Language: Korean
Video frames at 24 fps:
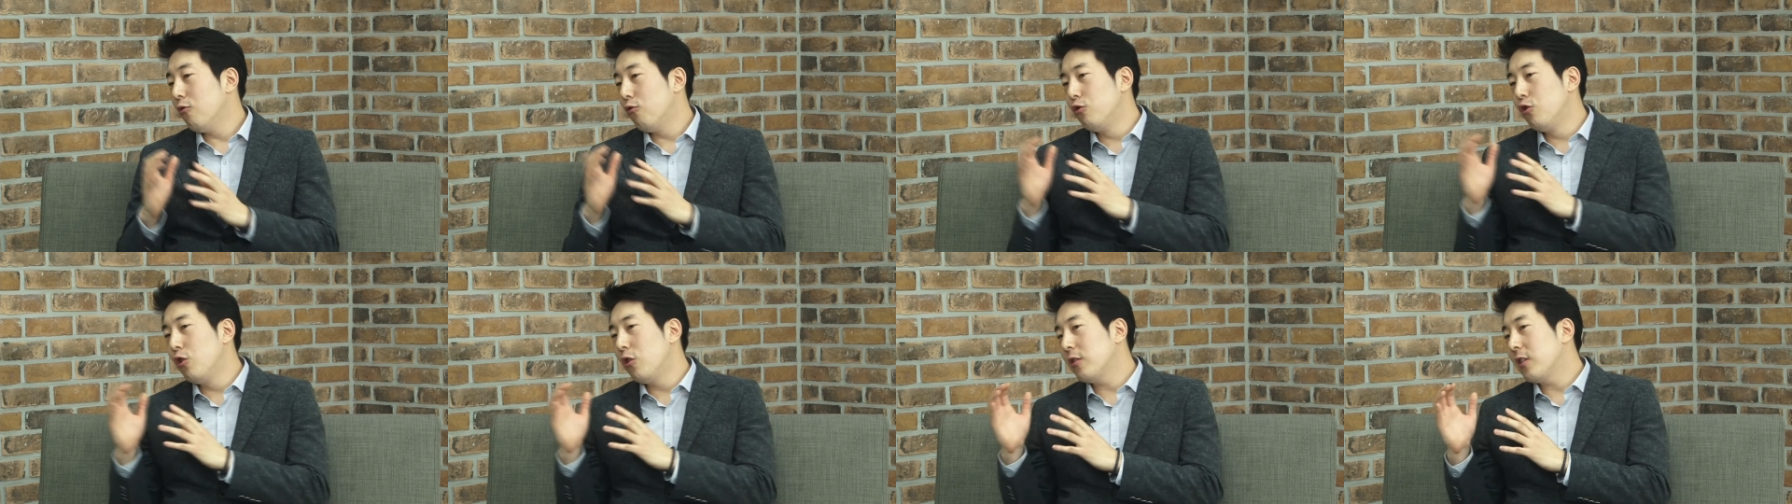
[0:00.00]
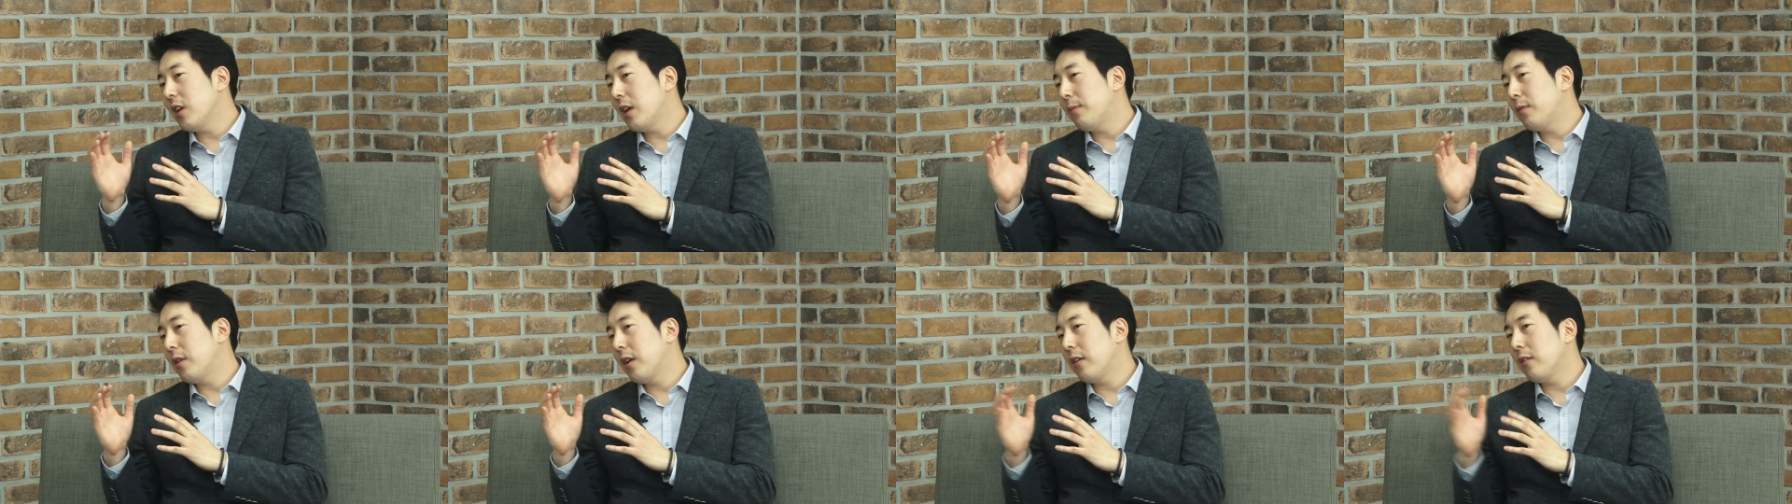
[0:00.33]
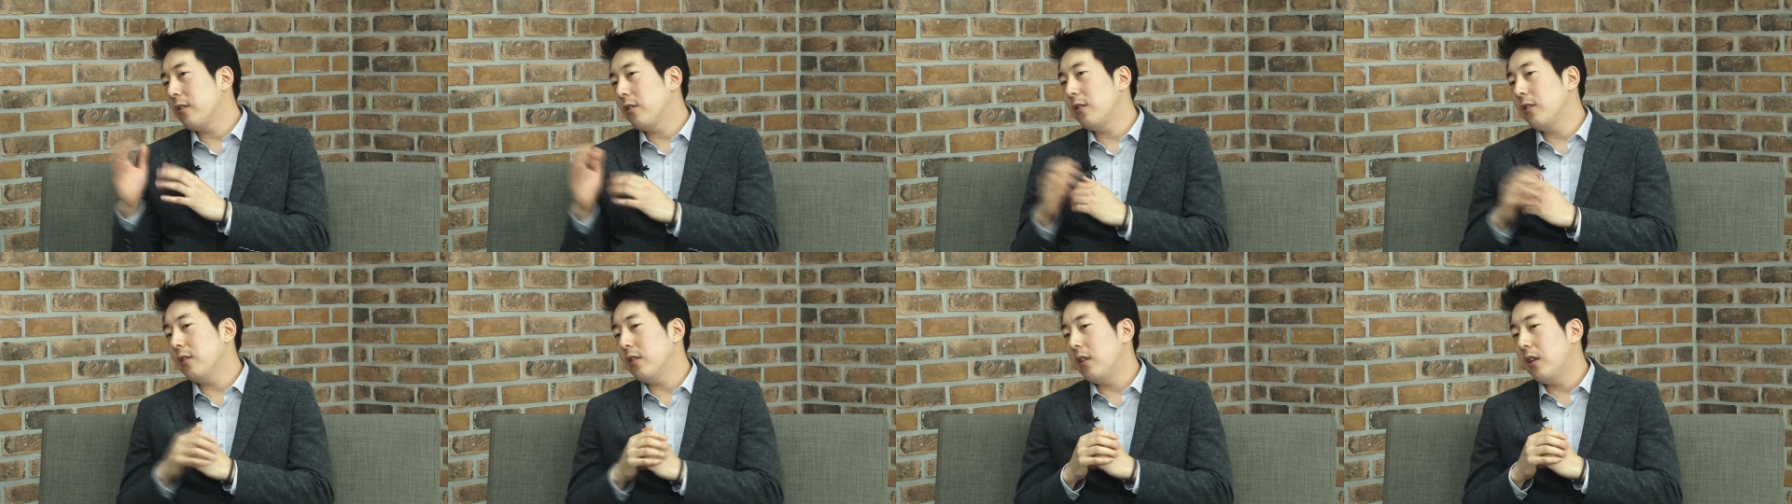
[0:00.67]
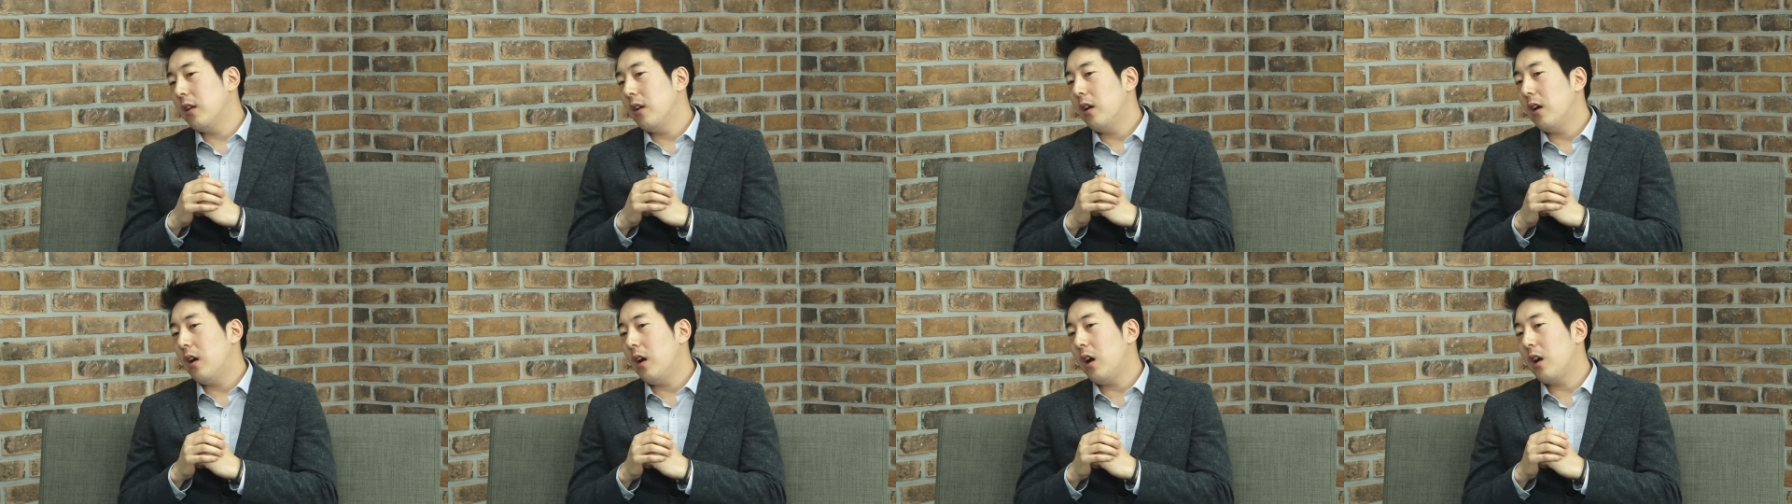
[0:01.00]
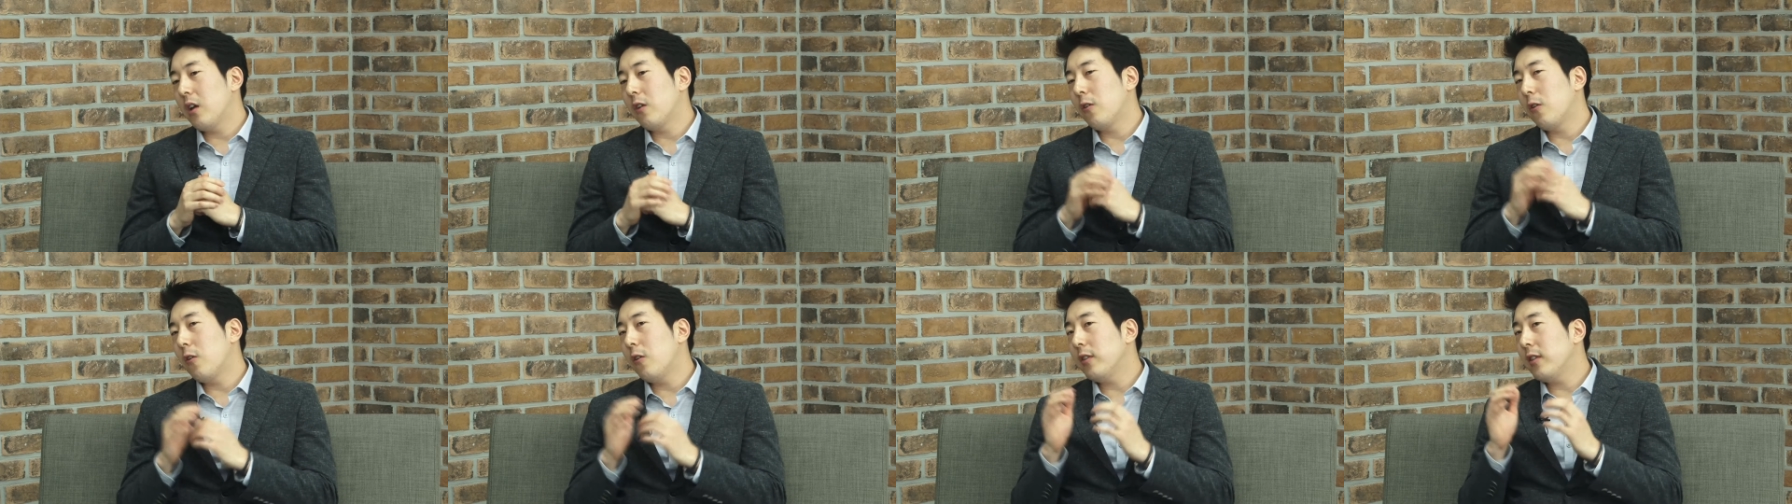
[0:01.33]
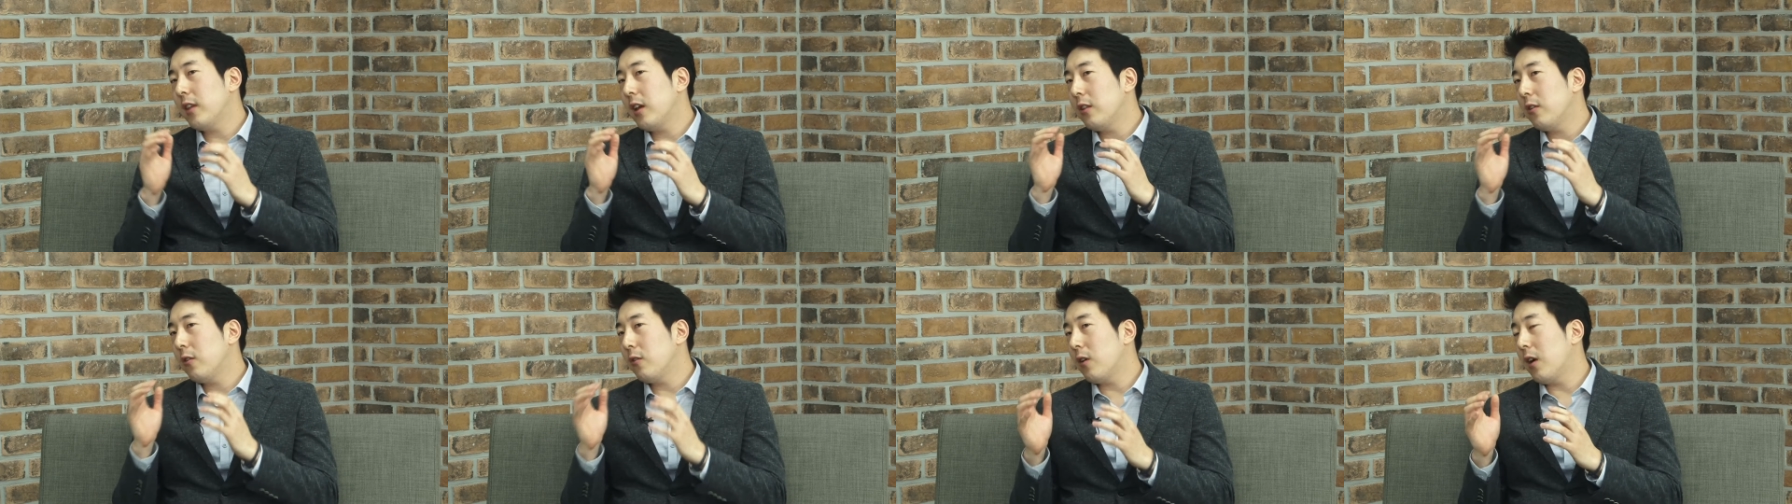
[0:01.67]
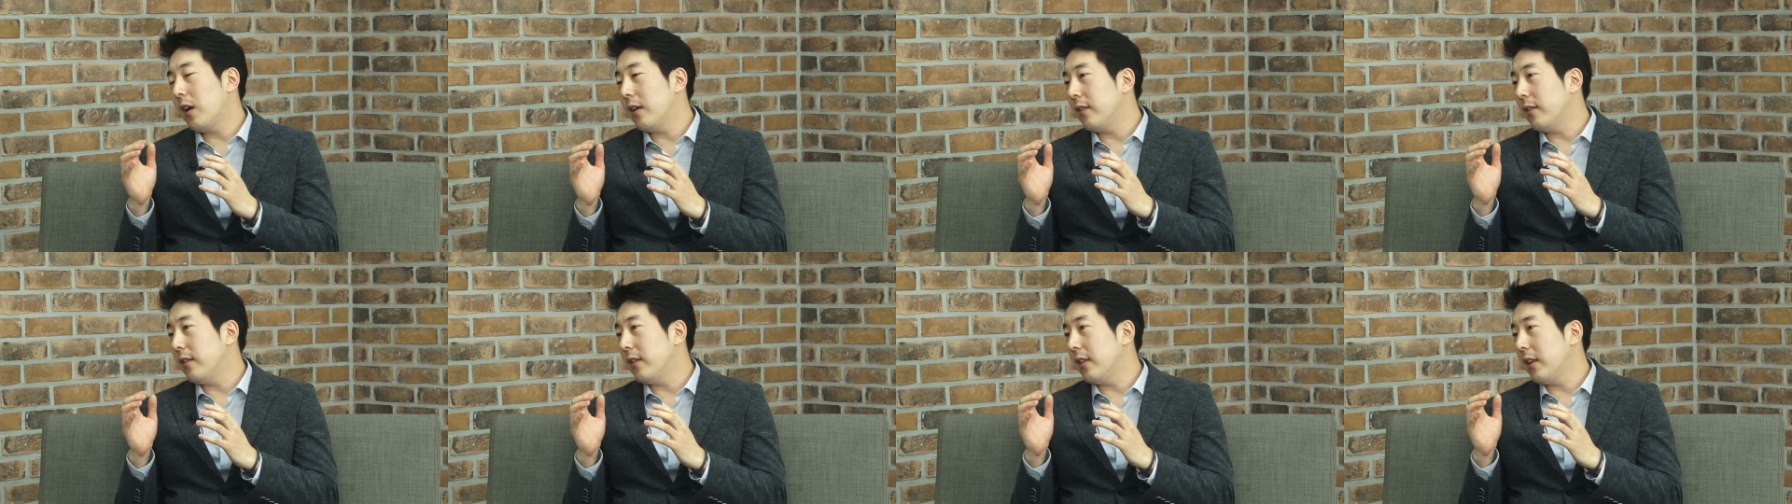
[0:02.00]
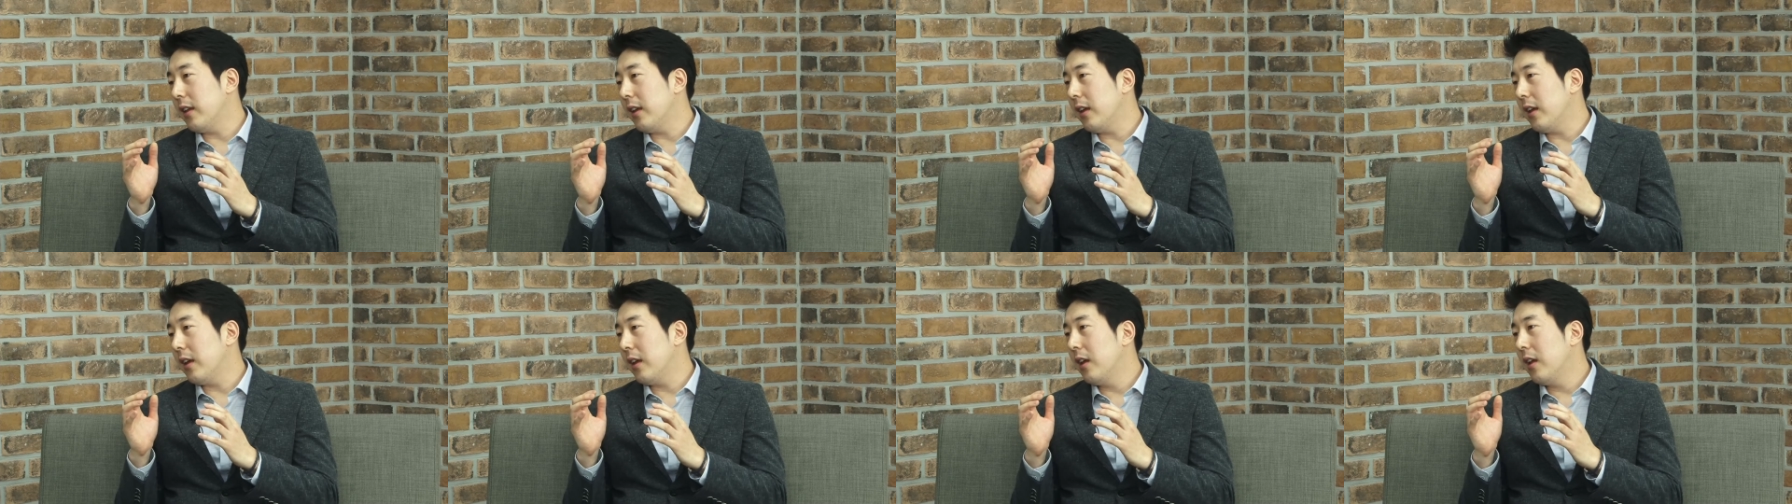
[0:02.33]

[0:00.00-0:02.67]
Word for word: 운영자 입장에서는 아 이거 컨테이너로 갔을 때